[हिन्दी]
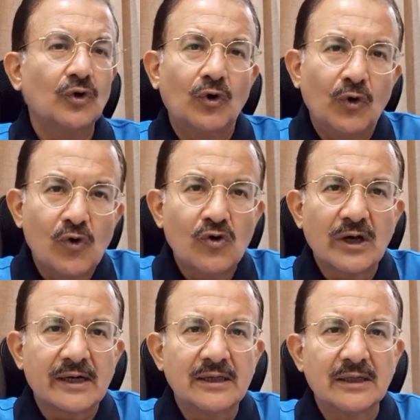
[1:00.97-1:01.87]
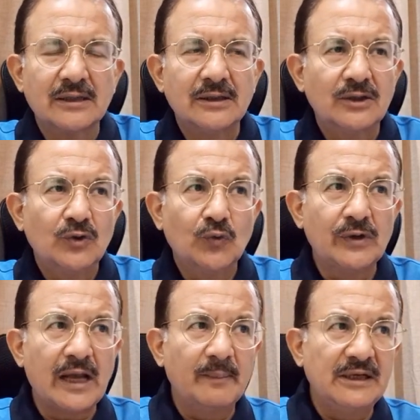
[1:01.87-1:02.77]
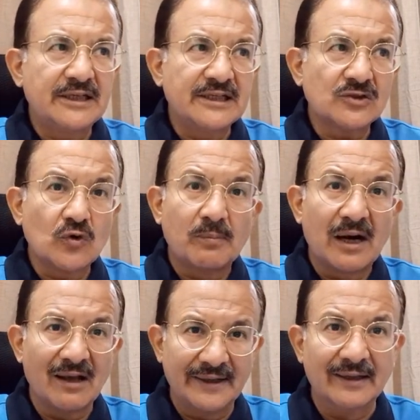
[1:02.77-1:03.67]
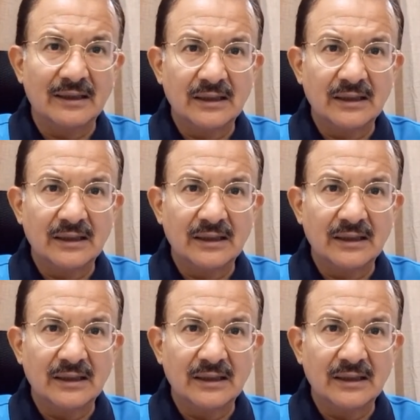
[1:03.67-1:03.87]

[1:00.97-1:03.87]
ग्रो करना उन एबिलिटीज़ को बढ़ाना